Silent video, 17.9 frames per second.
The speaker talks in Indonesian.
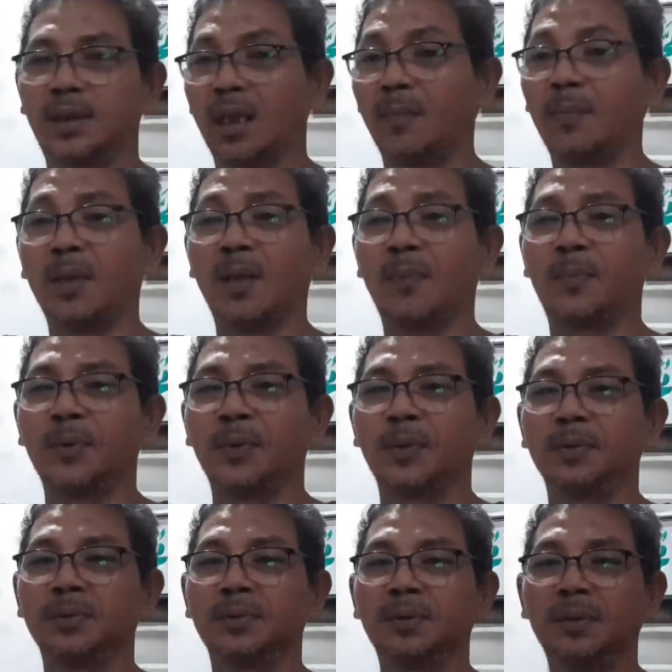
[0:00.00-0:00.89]

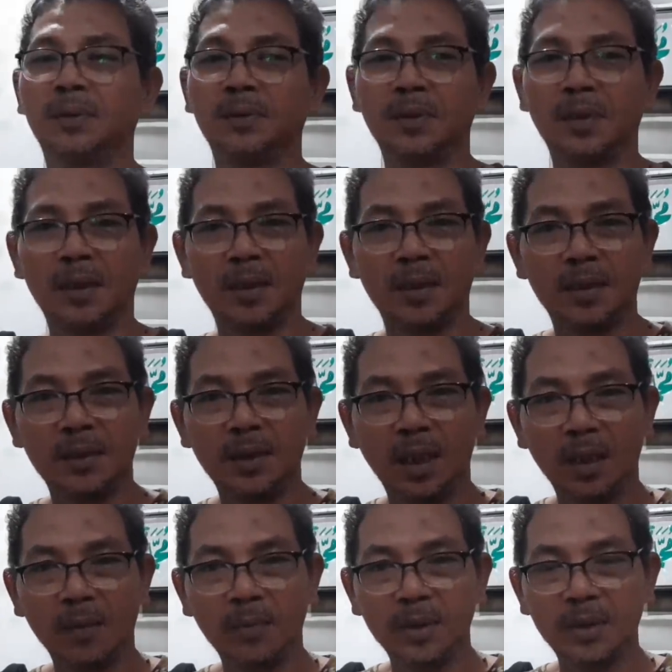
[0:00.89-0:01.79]
Siapapun
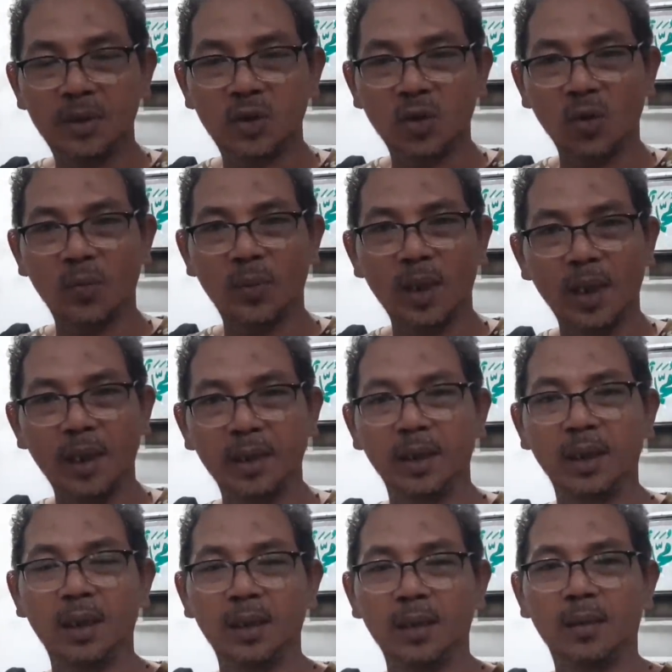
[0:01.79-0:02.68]
yang mencoba
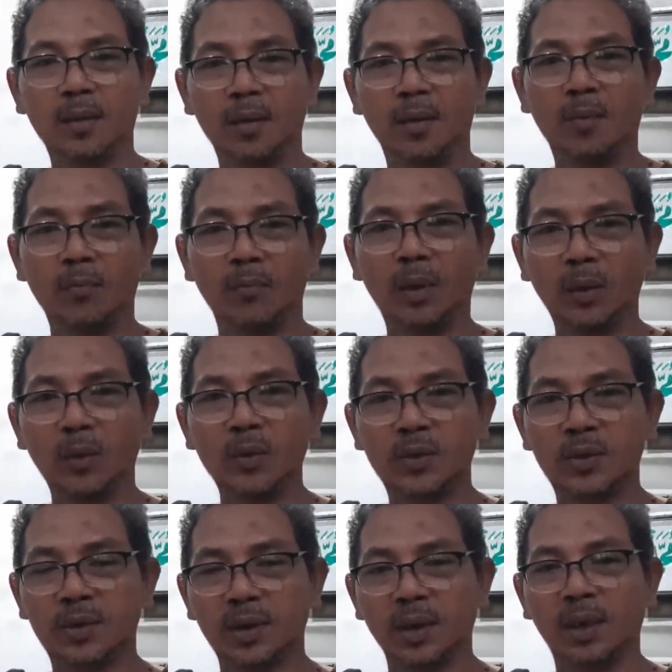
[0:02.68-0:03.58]
ingin
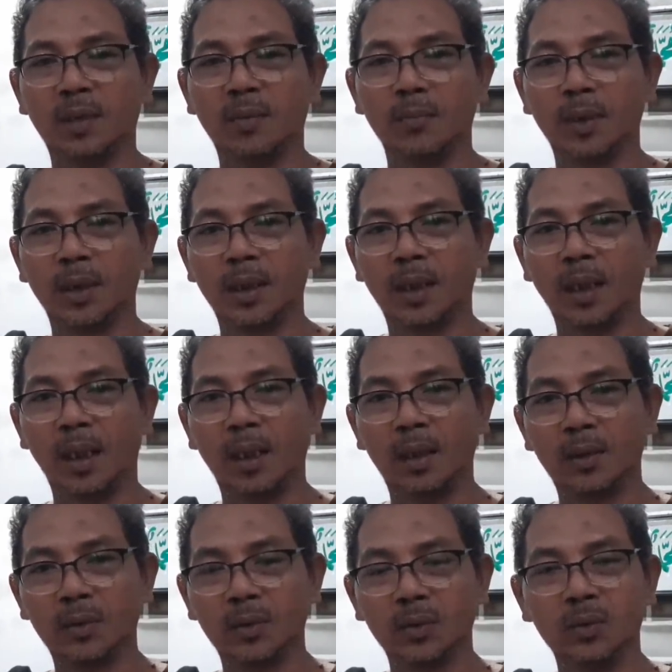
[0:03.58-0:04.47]
mengusik,
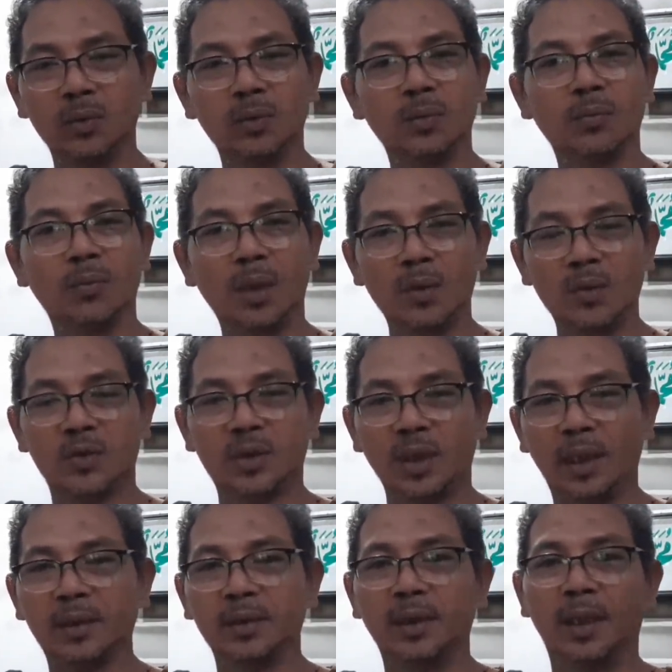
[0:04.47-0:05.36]
mengganggu,
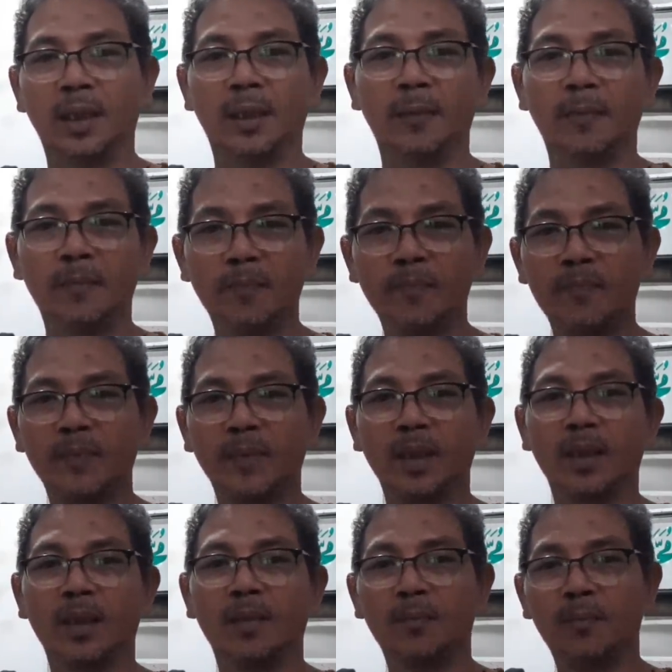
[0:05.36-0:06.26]
merusaknya,
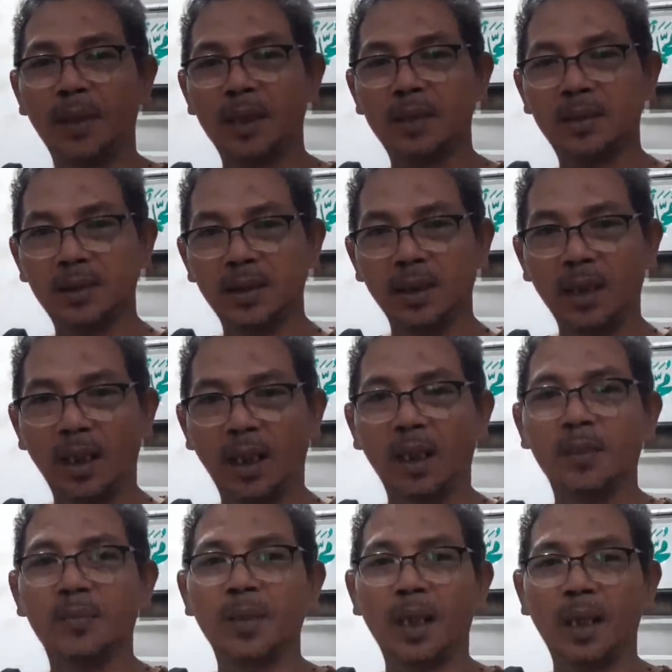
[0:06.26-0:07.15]
pasti
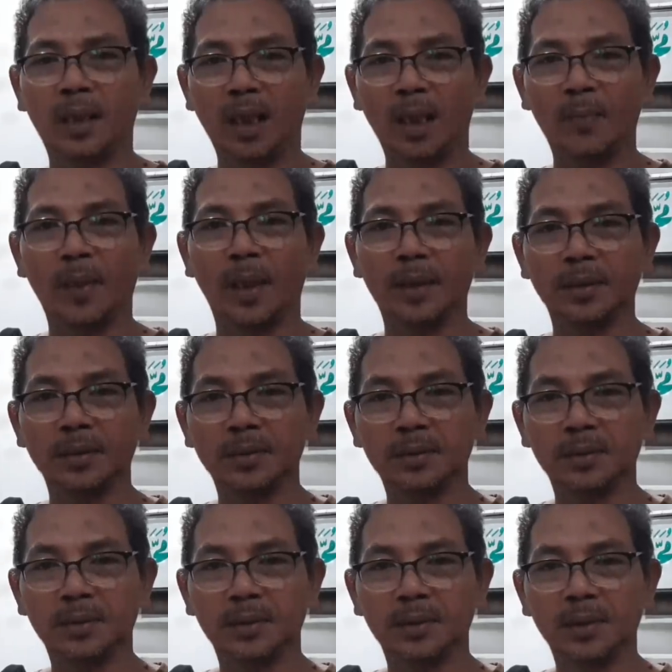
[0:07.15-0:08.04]
akan berhadapan
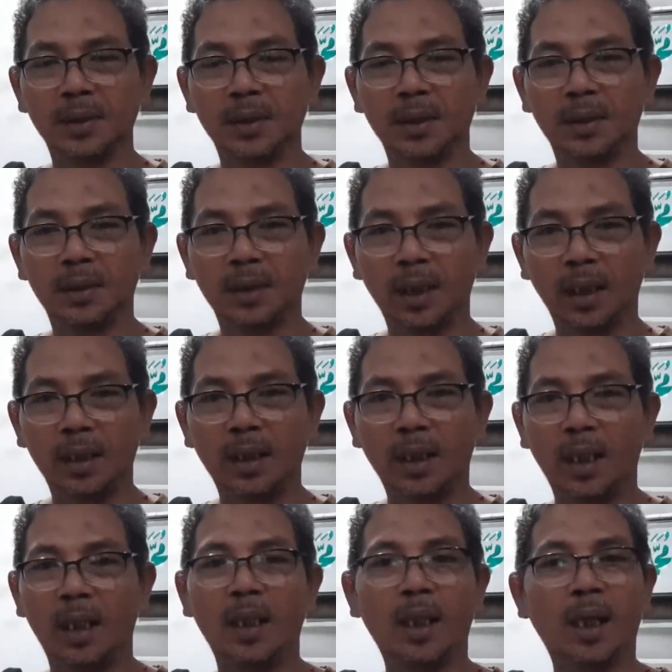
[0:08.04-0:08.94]
dengan
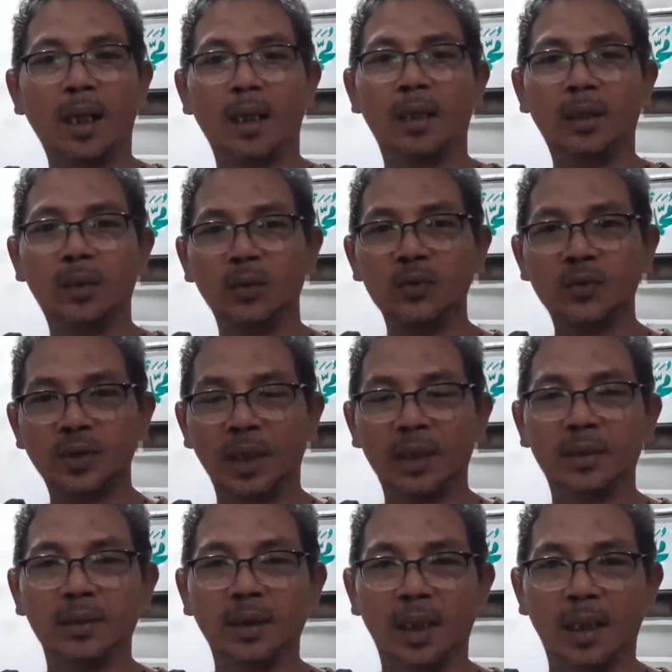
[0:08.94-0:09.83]
anak-anak
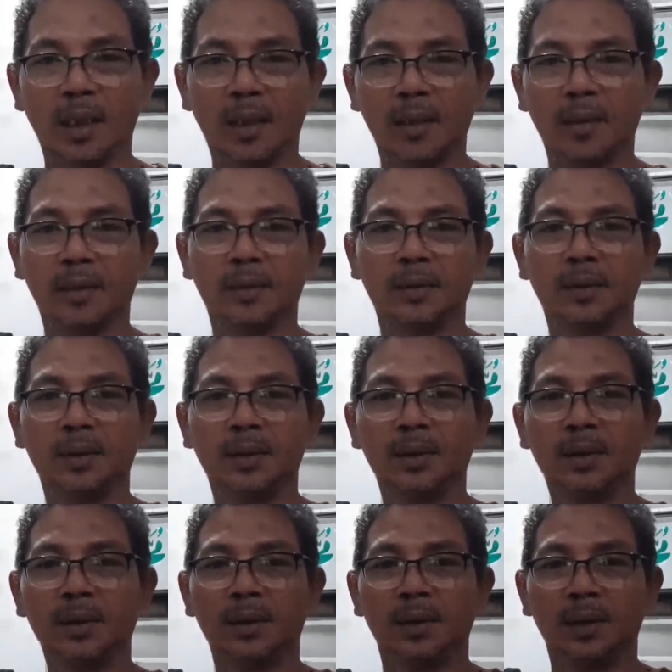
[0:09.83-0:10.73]
Nusantara,
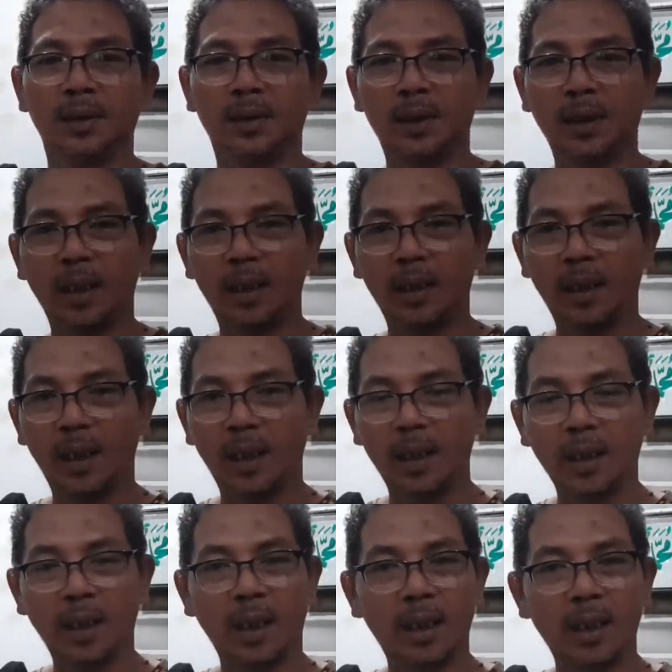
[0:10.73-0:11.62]
dengan
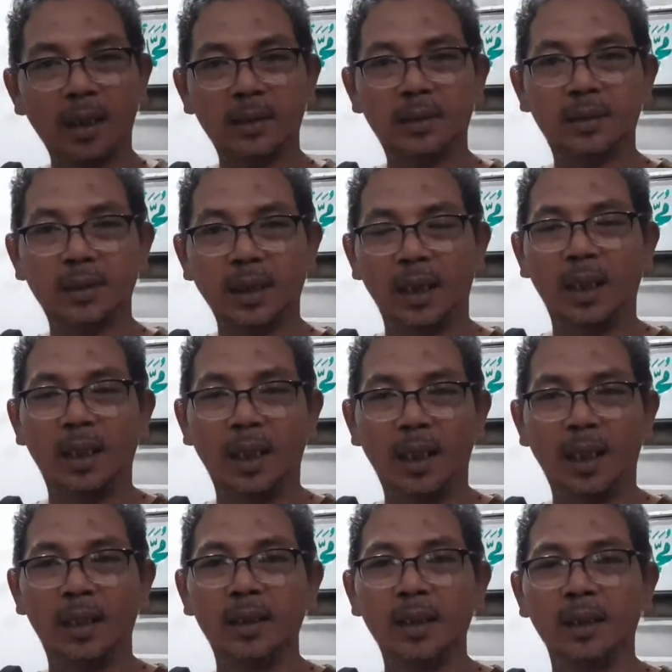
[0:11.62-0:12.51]
anak-anak tanah
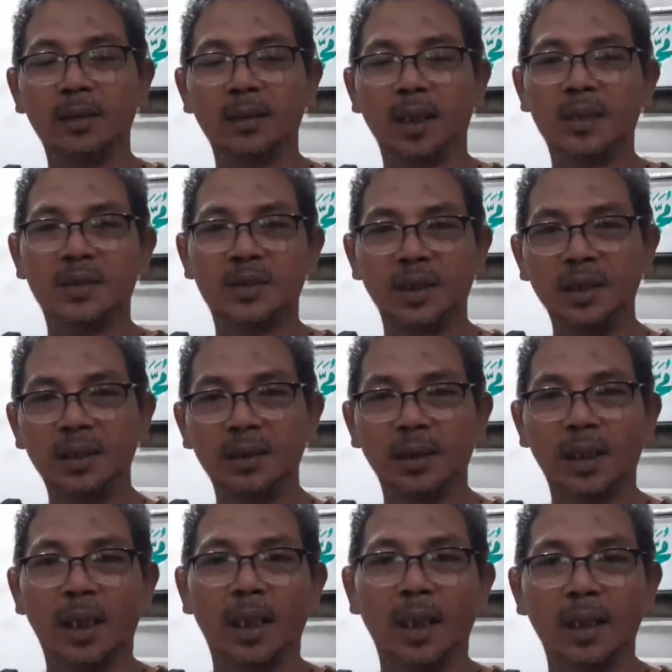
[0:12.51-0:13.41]
air
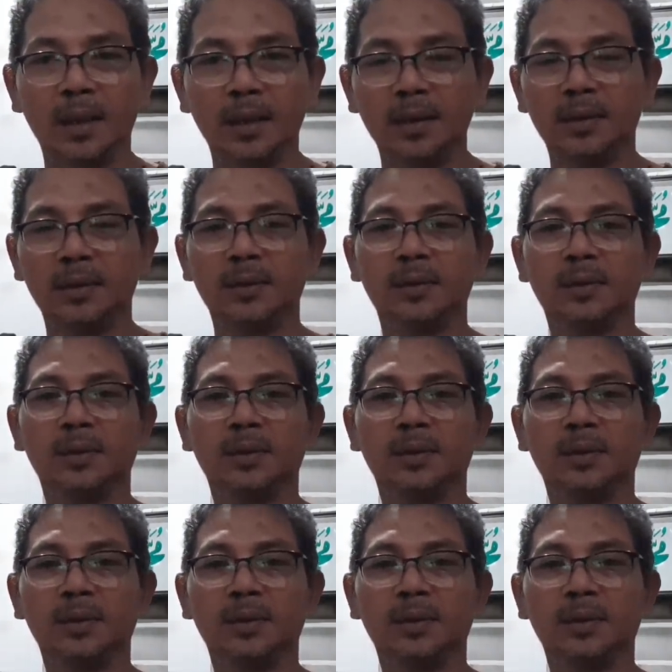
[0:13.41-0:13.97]
tercinta ini,